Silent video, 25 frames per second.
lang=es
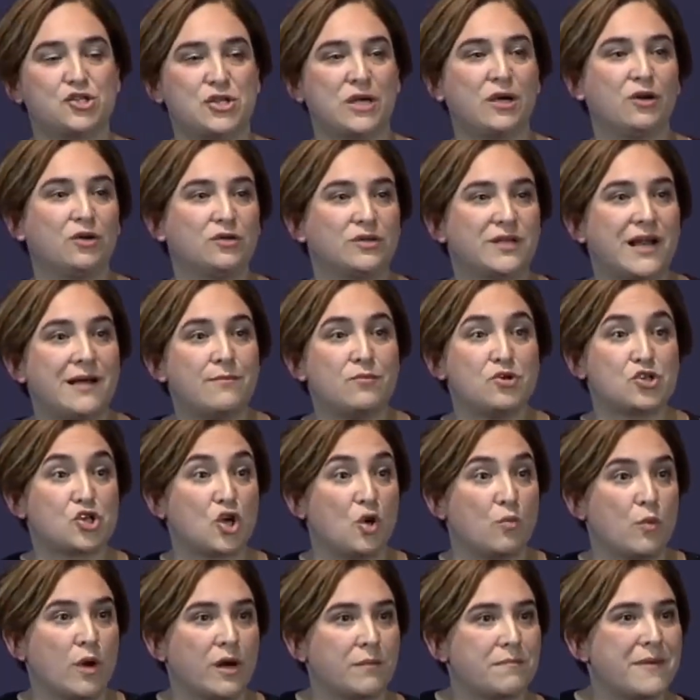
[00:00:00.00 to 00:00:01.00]
nos
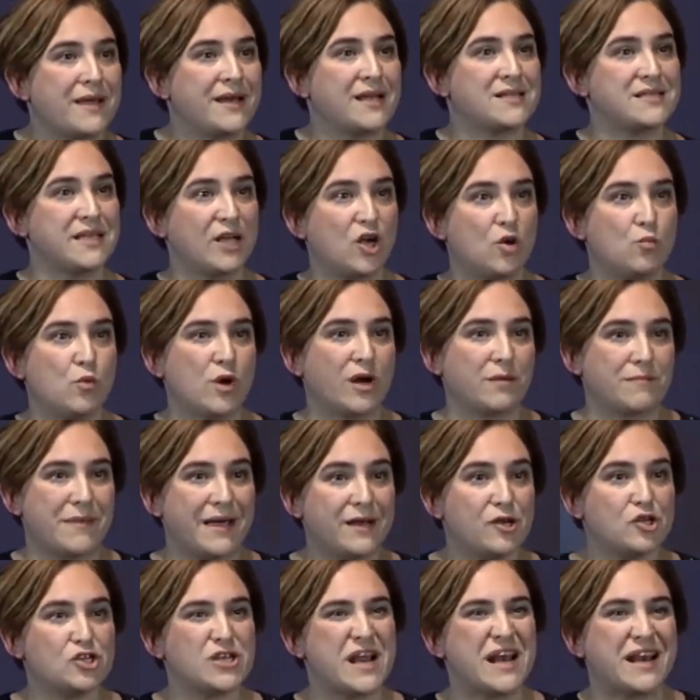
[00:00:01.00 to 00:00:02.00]
encontramos como hermanas y como
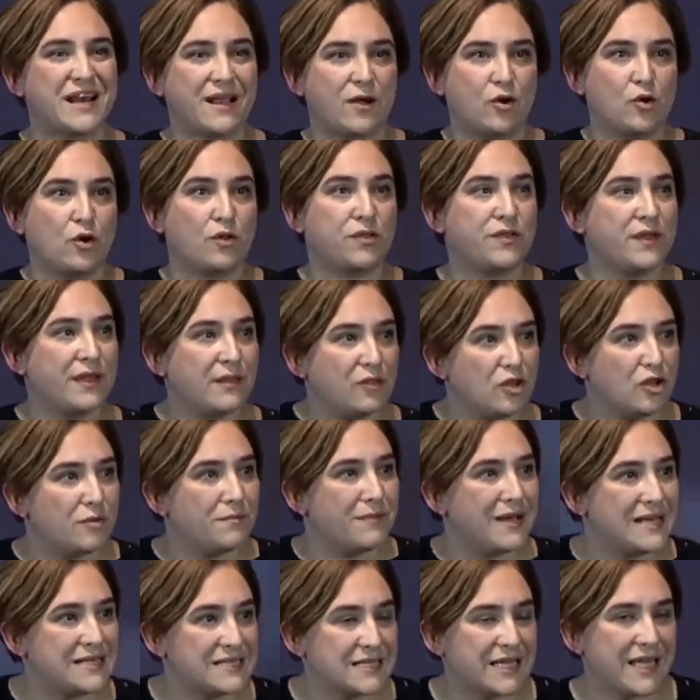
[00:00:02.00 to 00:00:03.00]
hermanos
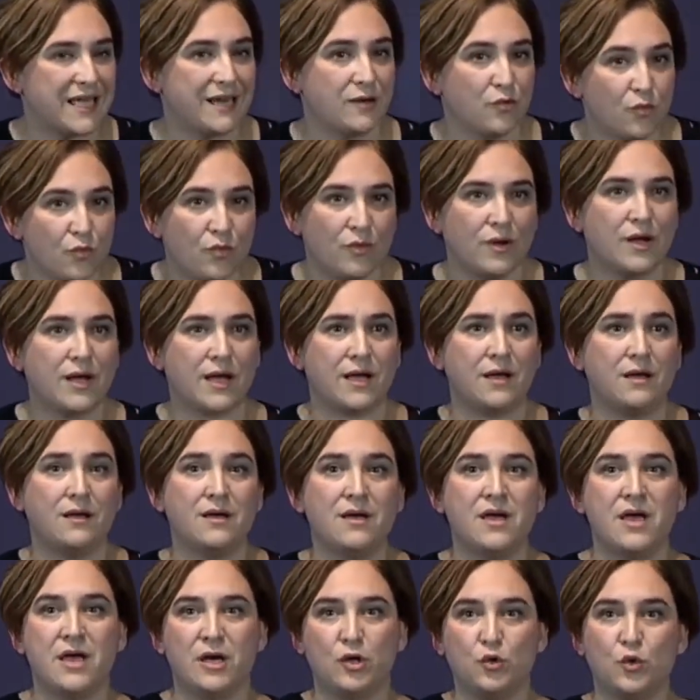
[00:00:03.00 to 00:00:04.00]
reconociendo más que nunca
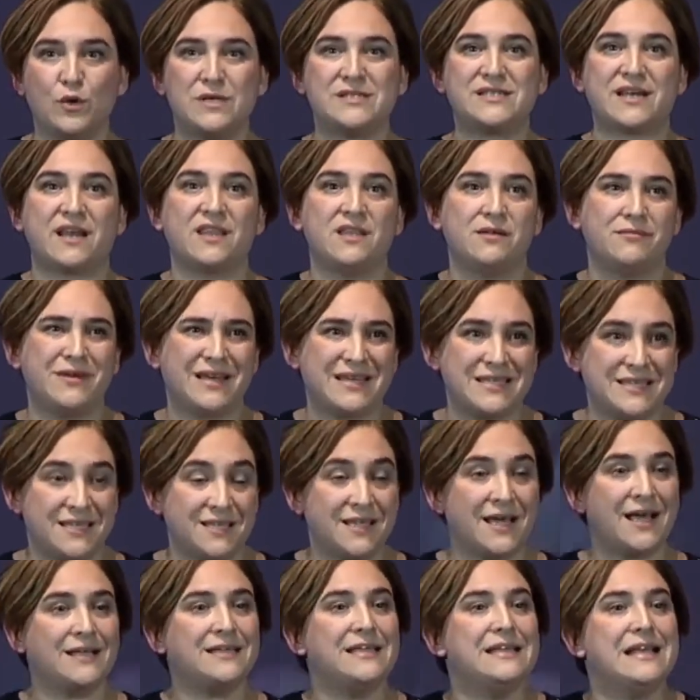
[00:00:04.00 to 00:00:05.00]
nuestra
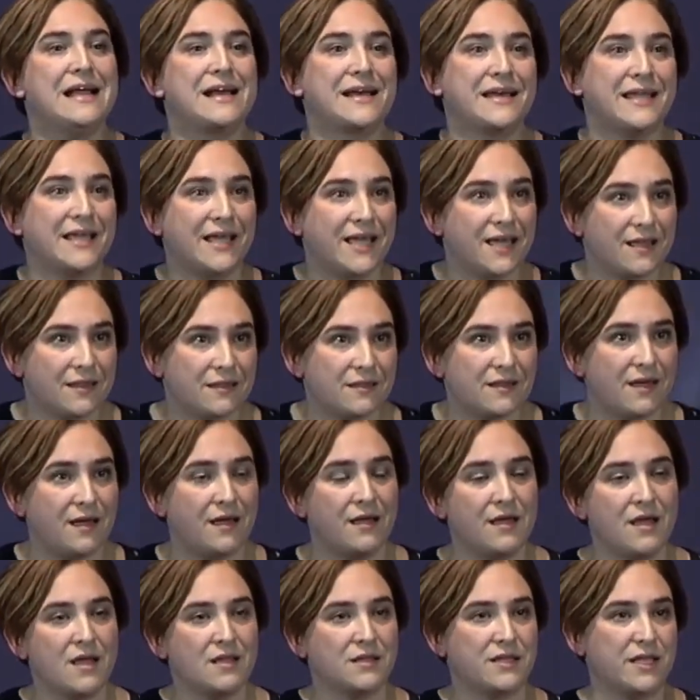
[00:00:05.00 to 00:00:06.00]
diversidad y la
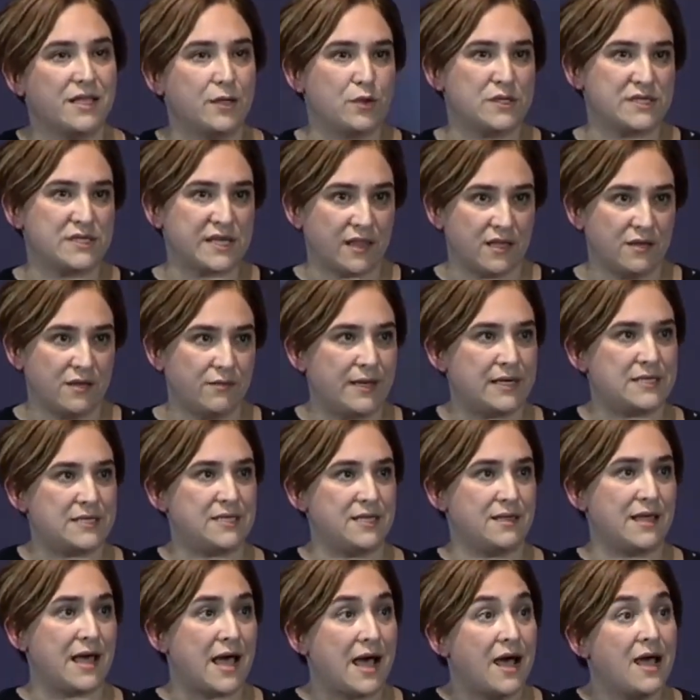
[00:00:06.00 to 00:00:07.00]
riqueza de nuestra
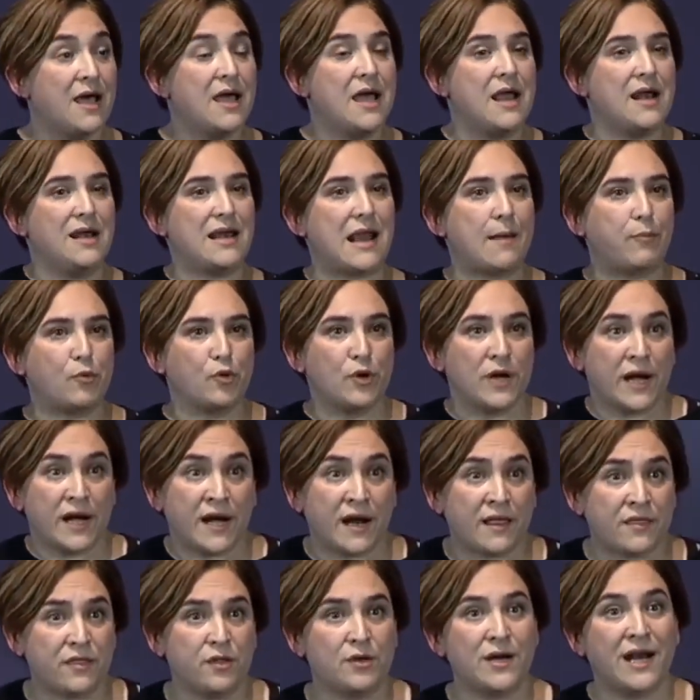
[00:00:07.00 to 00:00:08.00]
diversidad. La
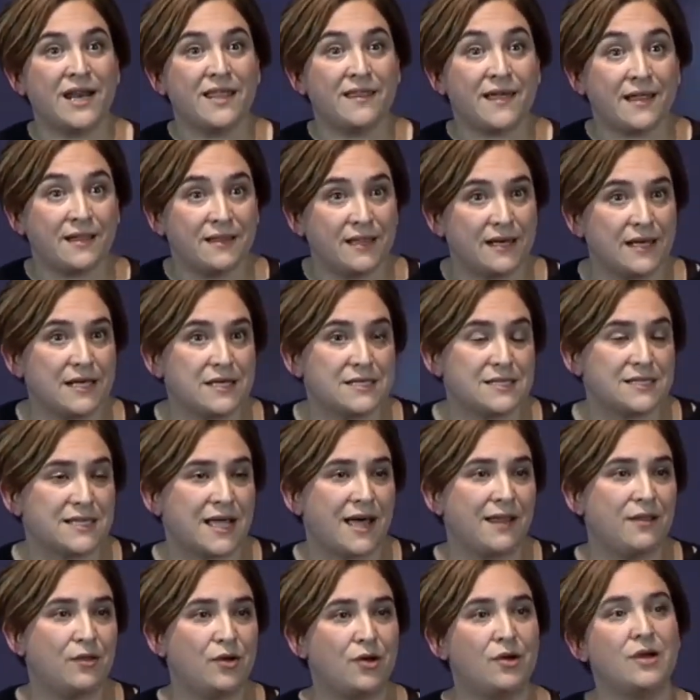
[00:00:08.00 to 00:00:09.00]
plurinacionalidad del
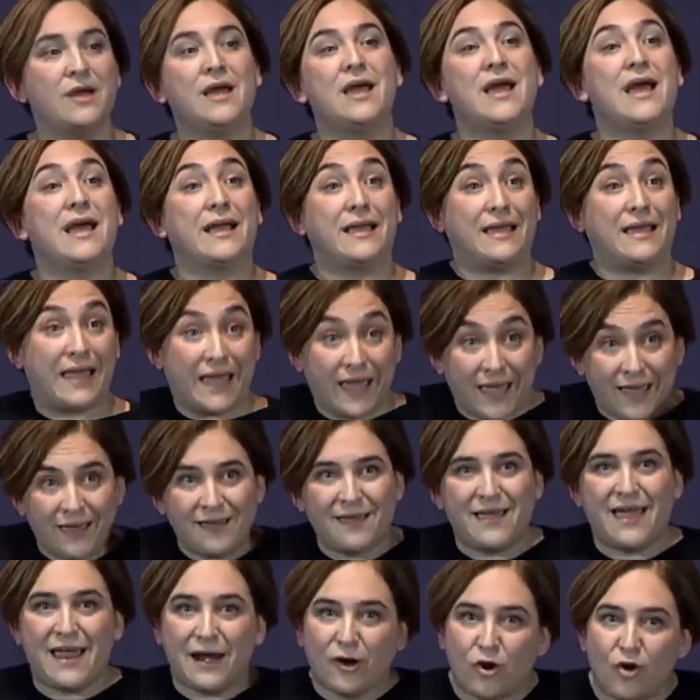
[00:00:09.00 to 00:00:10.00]
Estado
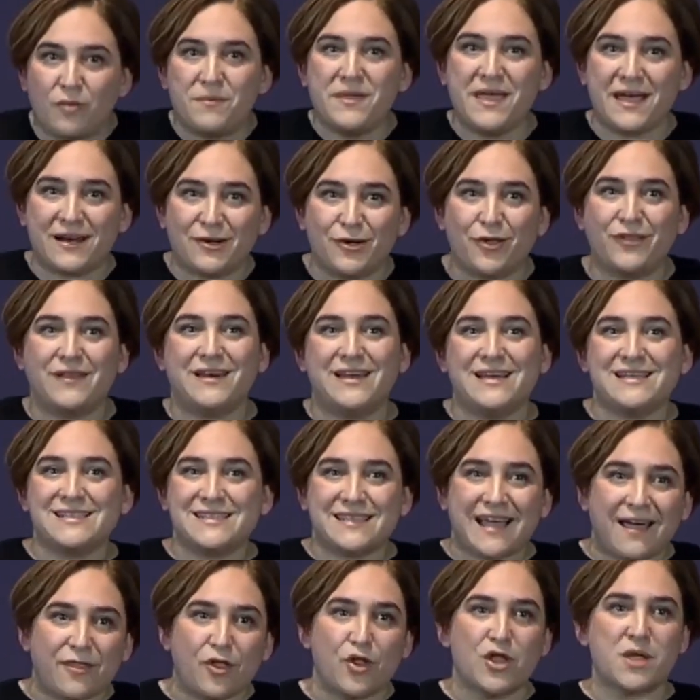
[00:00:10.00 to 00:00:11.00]
que el gobierno del
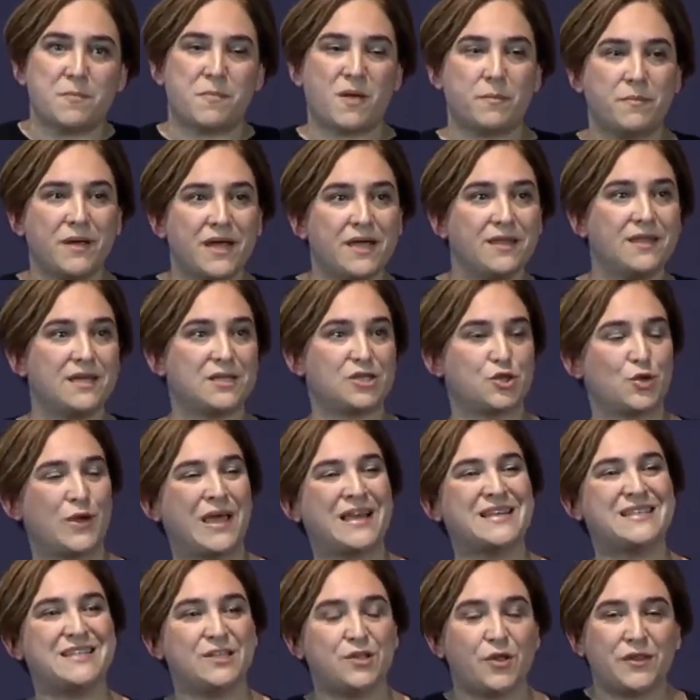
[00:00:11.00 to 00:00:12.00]
Estado de PP y de
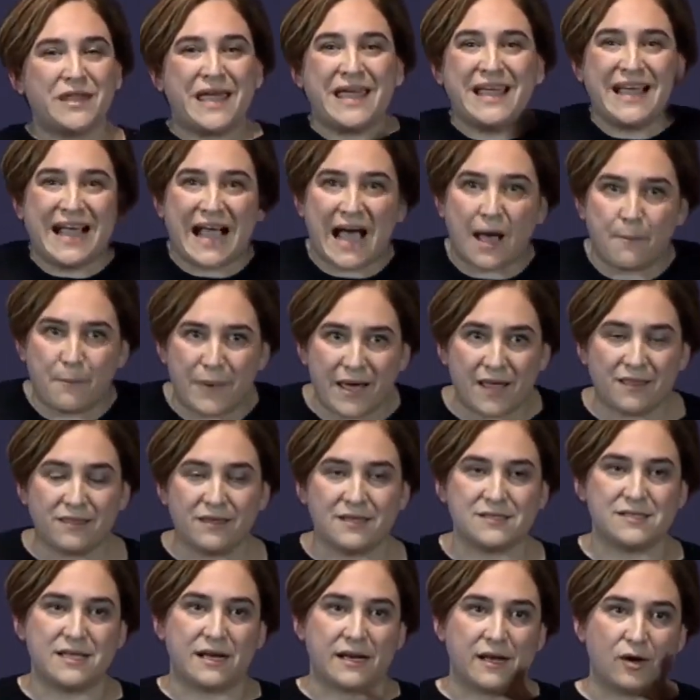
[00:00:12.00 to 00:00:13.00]
PSOE han sido de
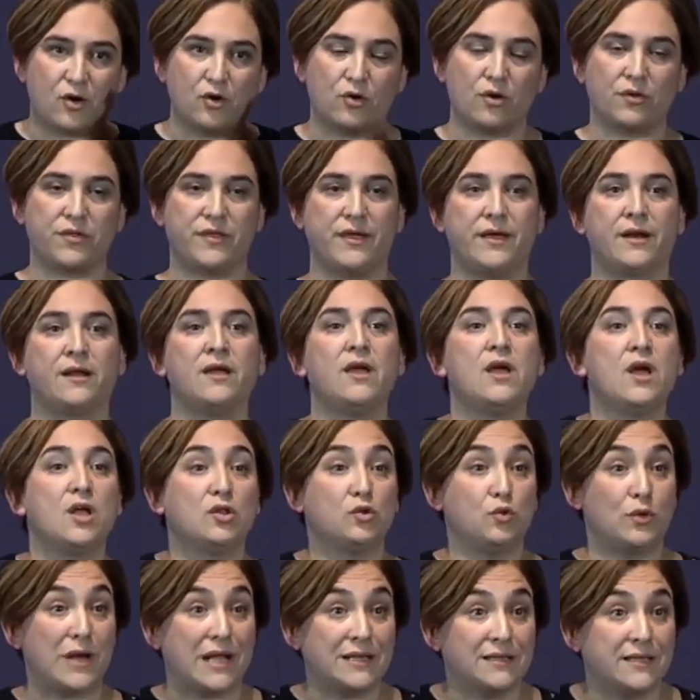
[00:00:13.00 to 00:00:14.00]
incapaces de reconocer
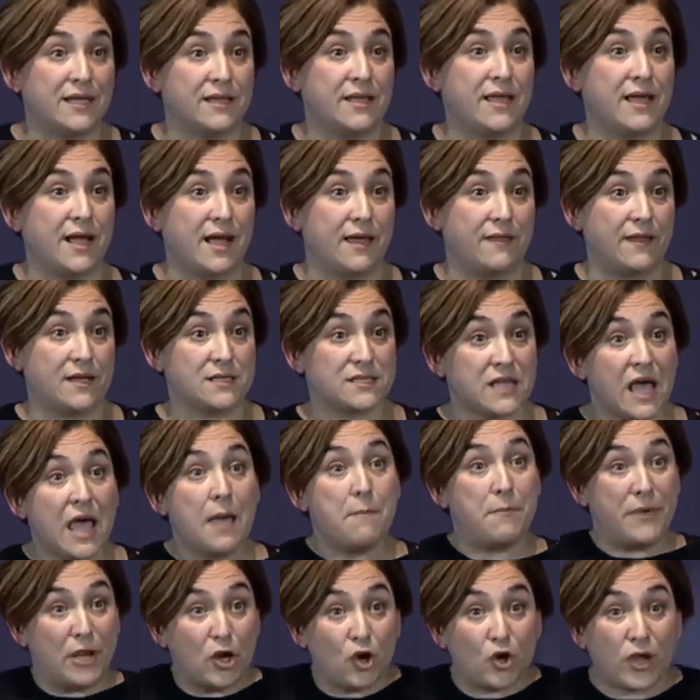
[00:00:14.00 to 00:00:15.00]
durante décadas,
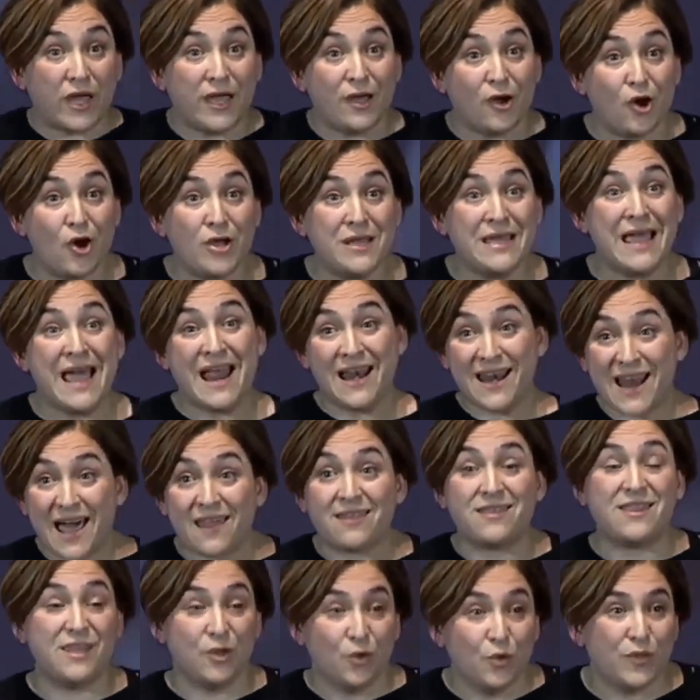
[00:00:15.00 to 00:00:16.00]
pero que hoy
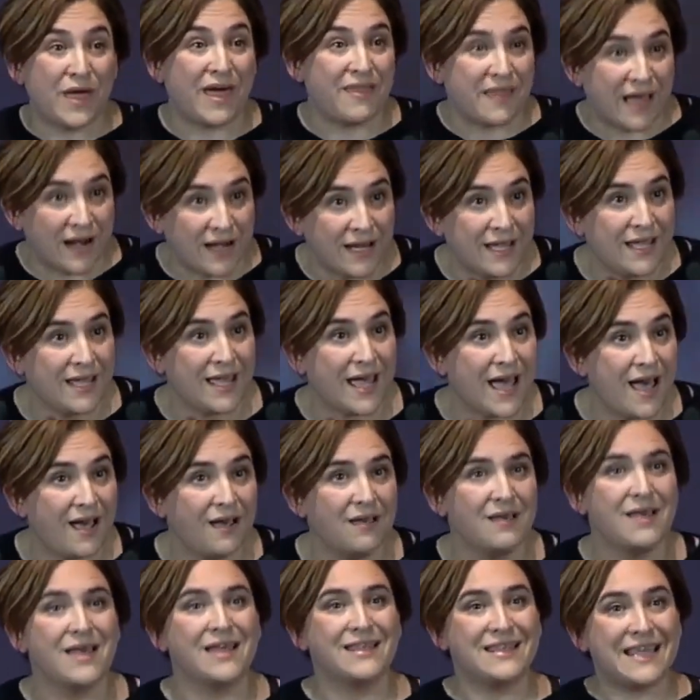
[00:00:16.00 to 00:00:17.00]
la ciudadanía
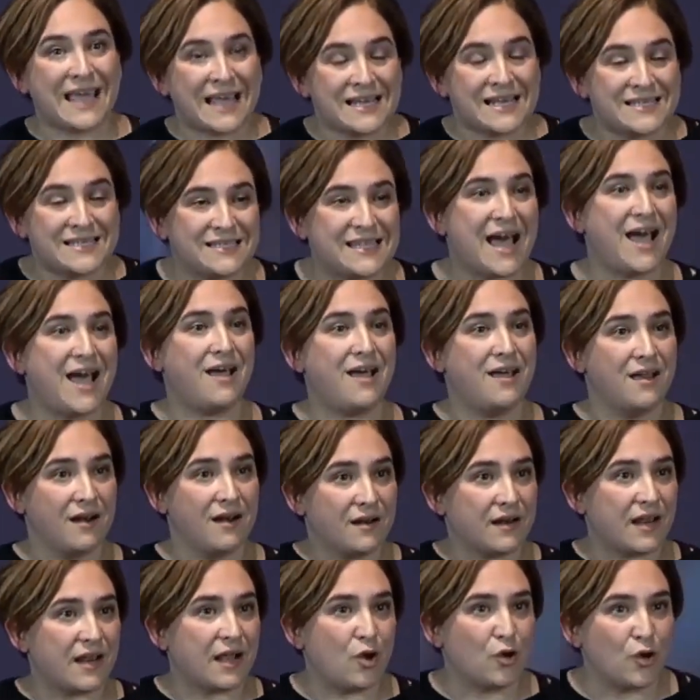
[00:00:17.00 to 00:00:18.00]
ya está
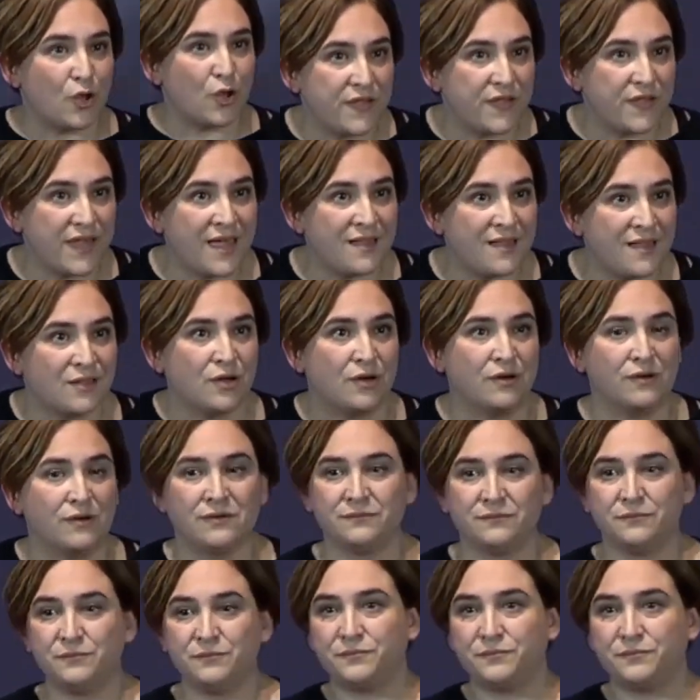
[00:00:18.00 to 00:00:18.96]
reconociendo.